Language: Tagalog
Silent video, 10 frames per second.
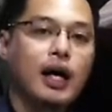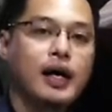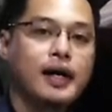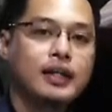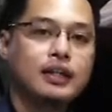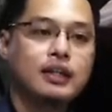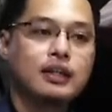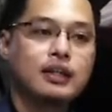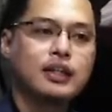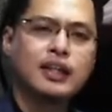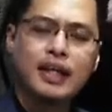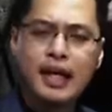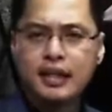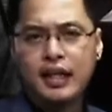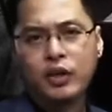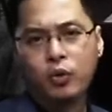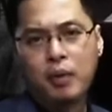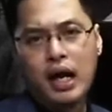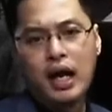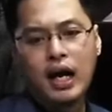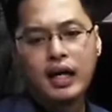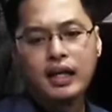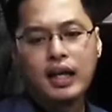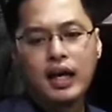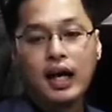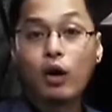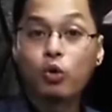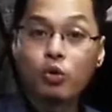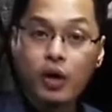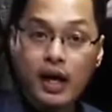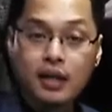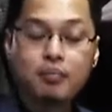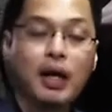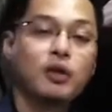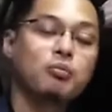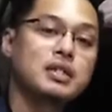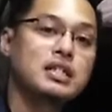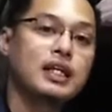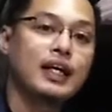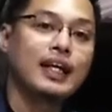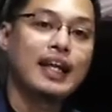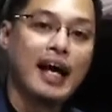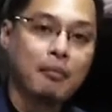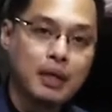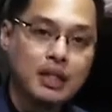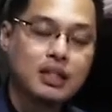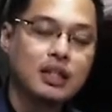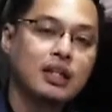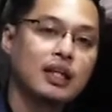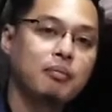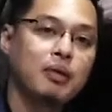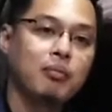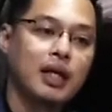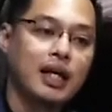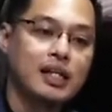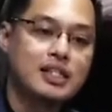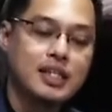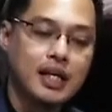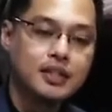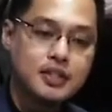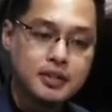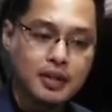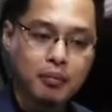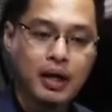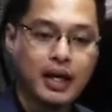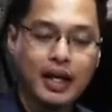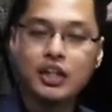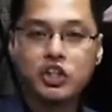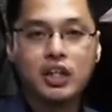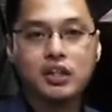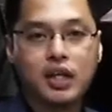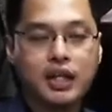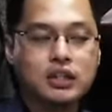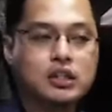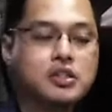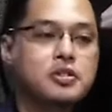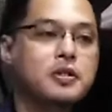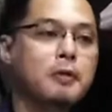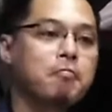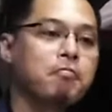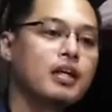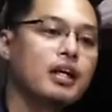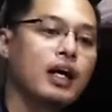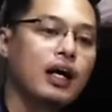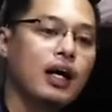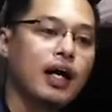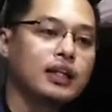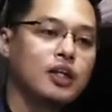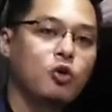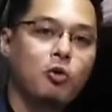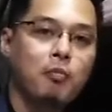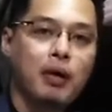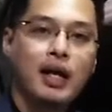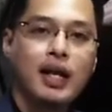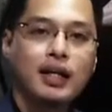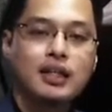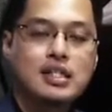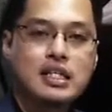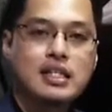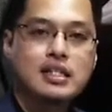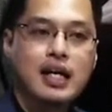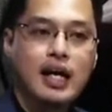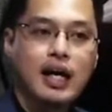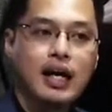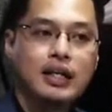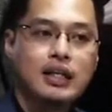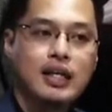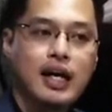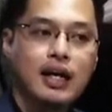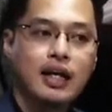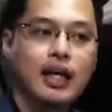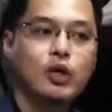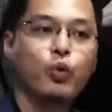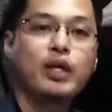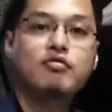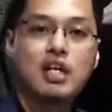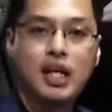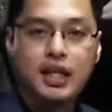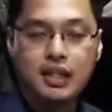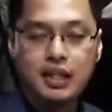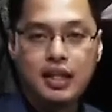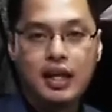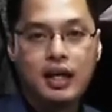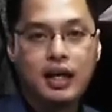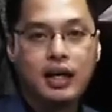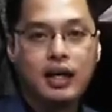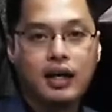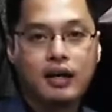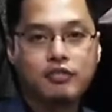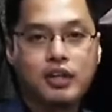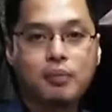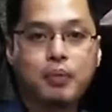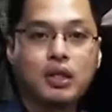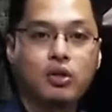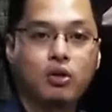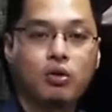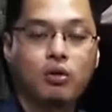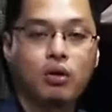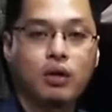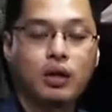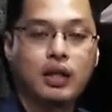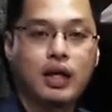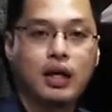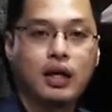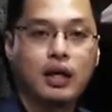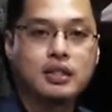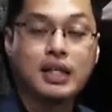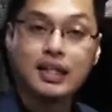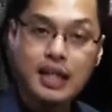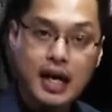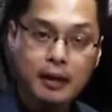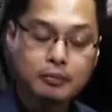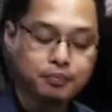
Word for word: at titignan natin ano ba ang kanilang kahulugan, paano ba sila ginamit in the biblical sense ng mga ancient writers, at ikukumpara natin siya sa kaniyang equivalent na uh, Filipino na salita.